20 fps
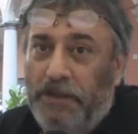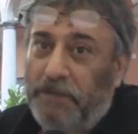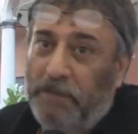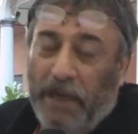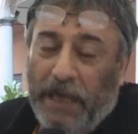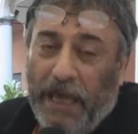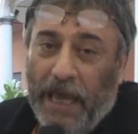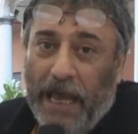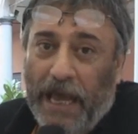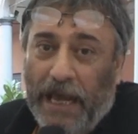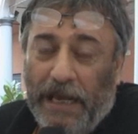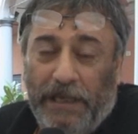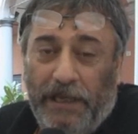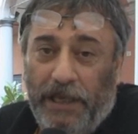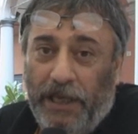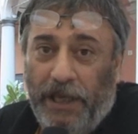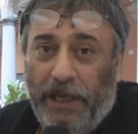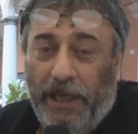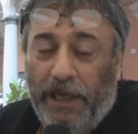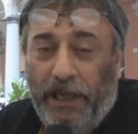di
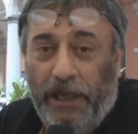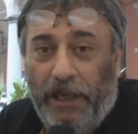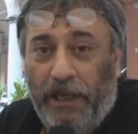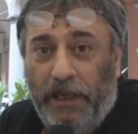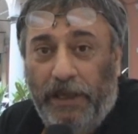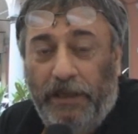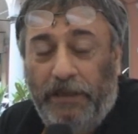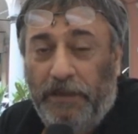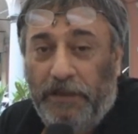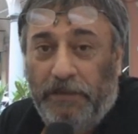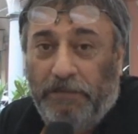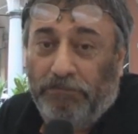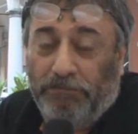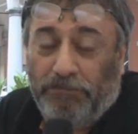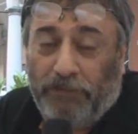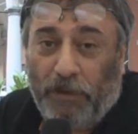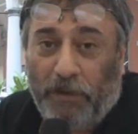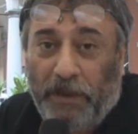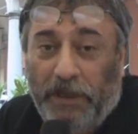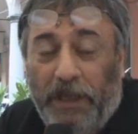spiegargli di,
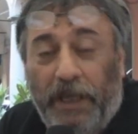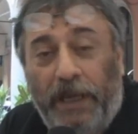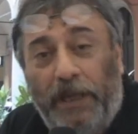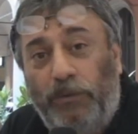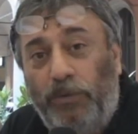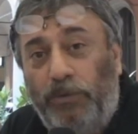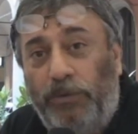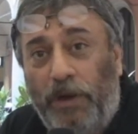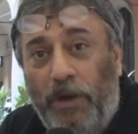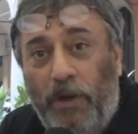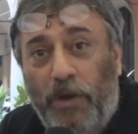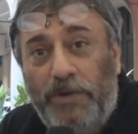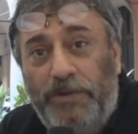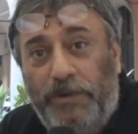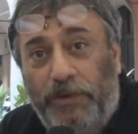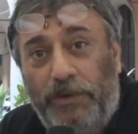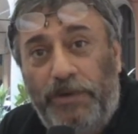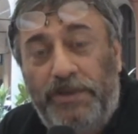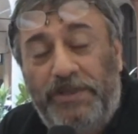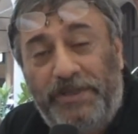dire, tutto il
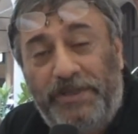nostro